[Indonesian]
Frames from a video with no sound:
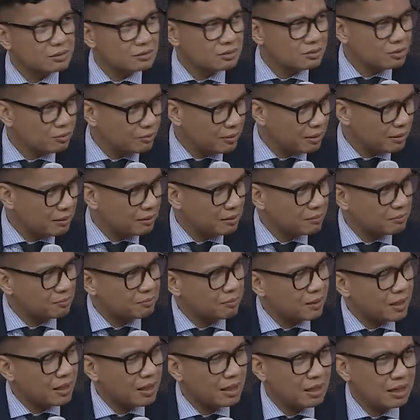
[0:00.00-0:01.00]
Coba
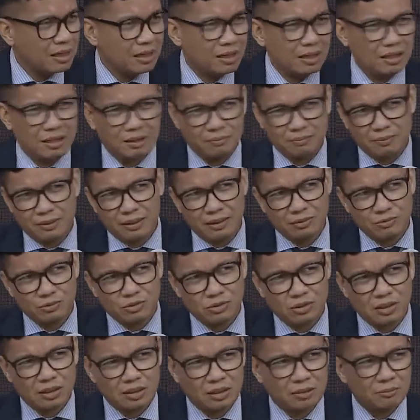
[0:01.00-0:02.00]
Pak apa
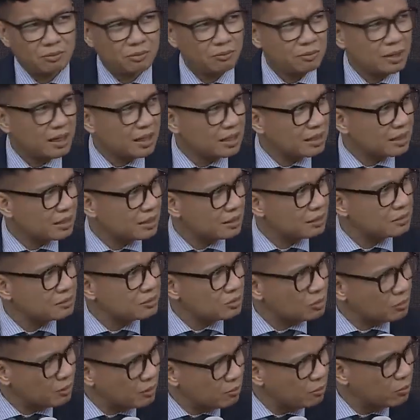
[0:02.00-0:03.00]
Ustadz Abu Bakar
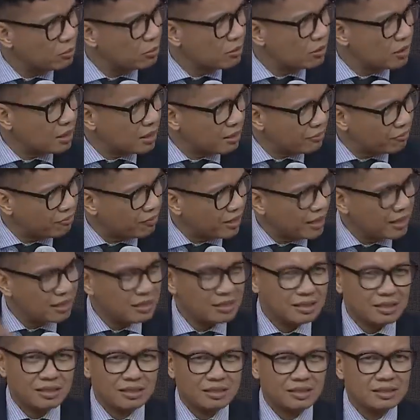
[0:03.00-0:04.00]
coba buka
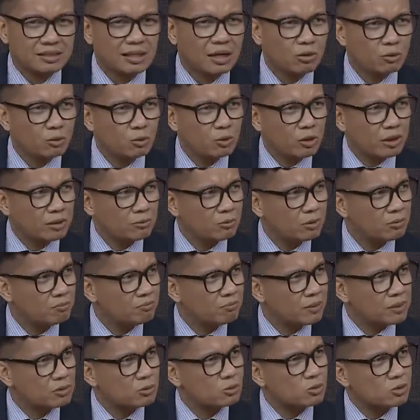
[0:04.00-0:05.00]
filenya di tahun
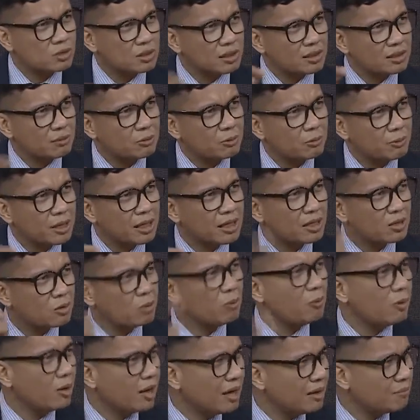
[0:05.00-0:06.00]
2004. Ustadz Abu Bakar
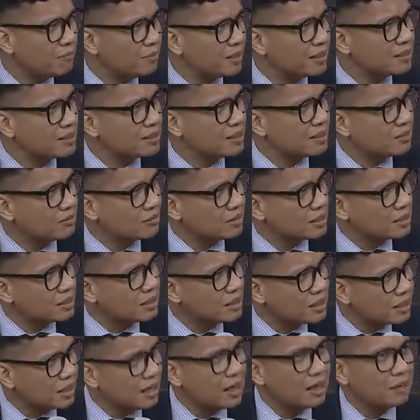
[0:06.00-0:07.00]
ngomong apa di situ
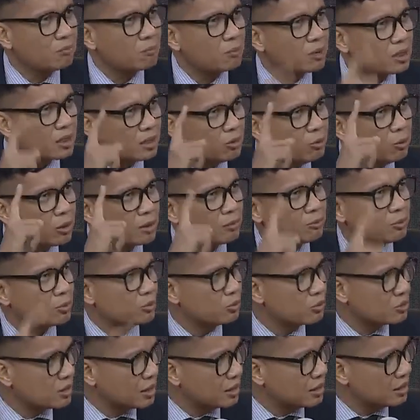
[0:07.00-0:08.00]
ketika keluar
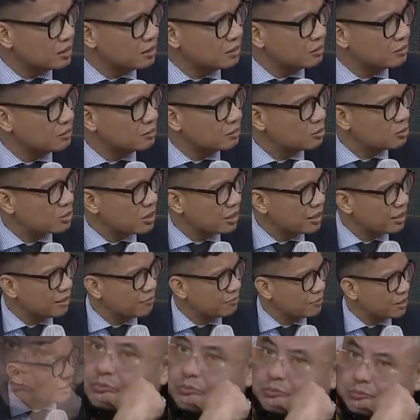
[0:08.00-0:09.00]
putusan itu, putusan
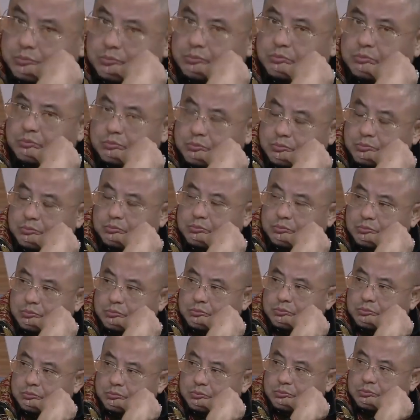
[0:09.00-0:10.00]
MK itu.
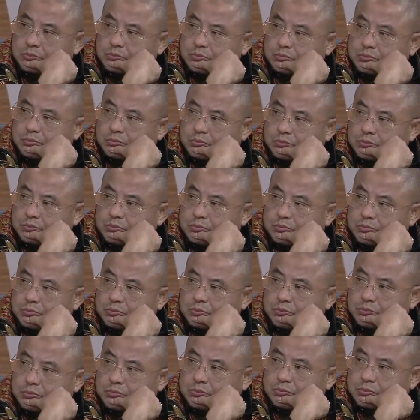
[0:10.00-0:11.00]
Boleh
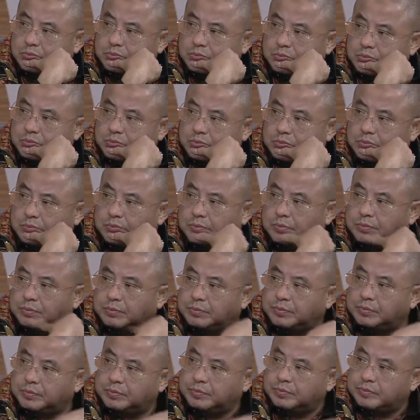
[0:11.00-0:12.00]
warga negara
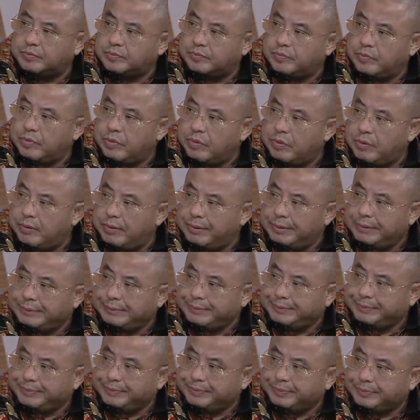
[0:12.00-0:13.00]
yang pernah
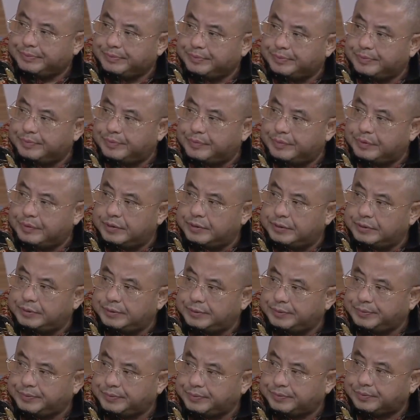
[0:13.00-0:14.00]
diduga terlibat atau apa